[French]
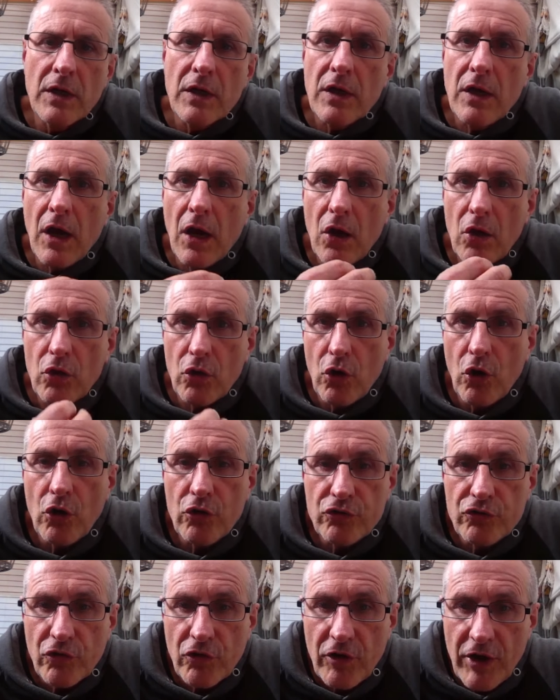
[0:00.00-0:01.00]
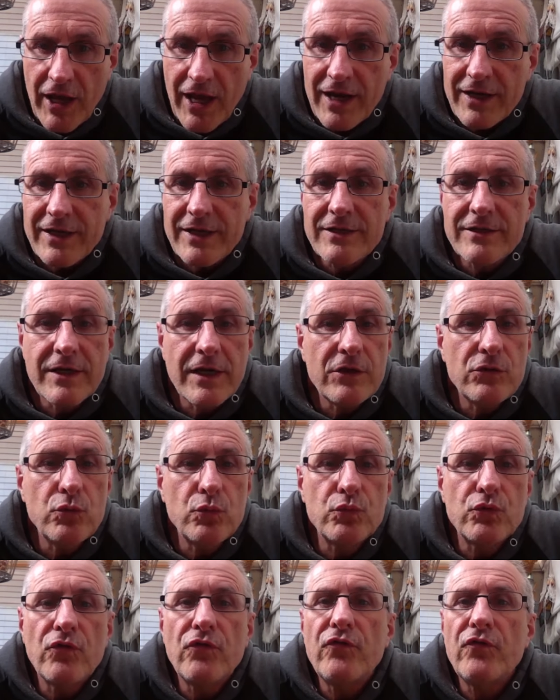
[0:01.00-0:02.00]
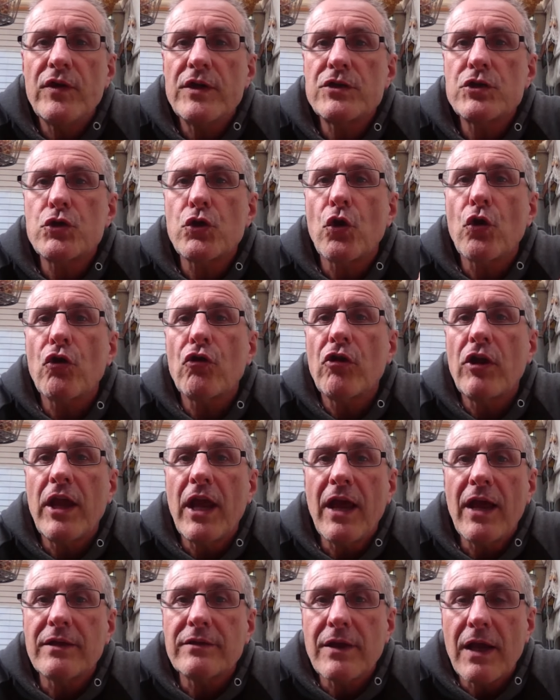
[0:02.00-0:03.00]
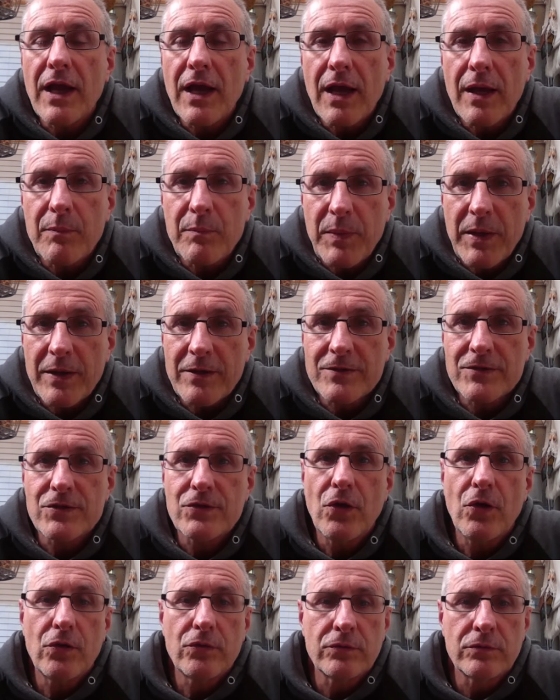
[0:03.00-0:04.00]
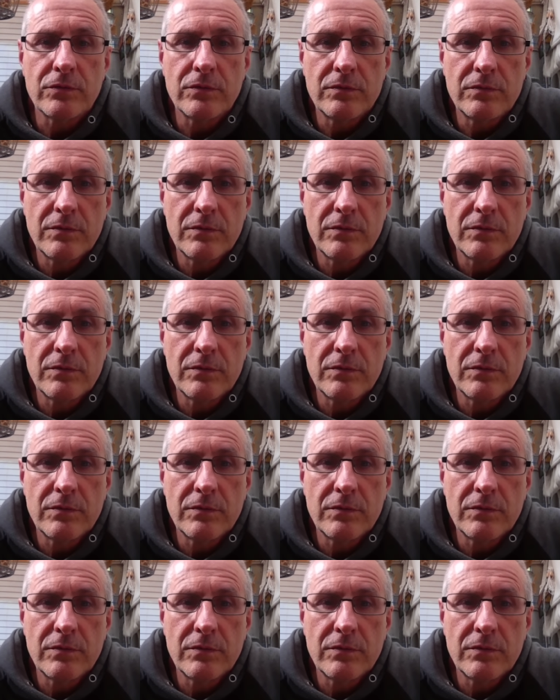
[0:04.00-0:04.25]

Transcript: Car en réalité, nous ne faisons rien à personne.